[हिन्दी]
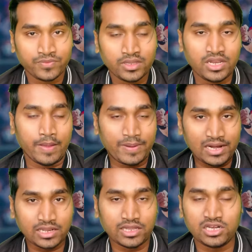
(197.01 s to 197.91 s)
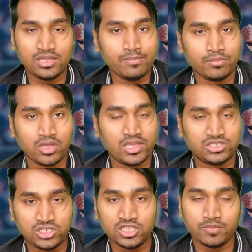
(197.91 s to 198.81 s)
कि नेपाल क्रिकेट टीम की
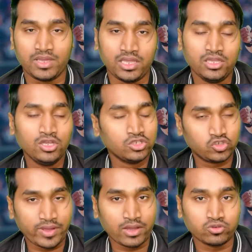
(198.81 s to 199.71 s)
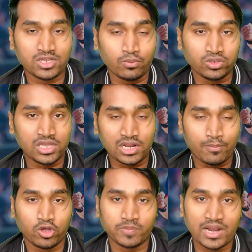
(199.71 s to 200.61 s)
जीत में जो है कुशल भुरतेल का
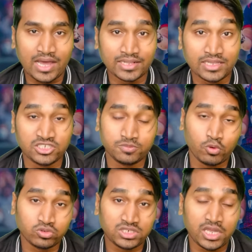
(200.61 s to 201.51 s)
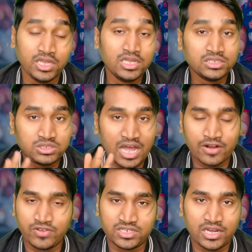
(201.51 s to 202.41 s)
बहुत बड़ा हाथ है जिसमें उसने चार विकेटें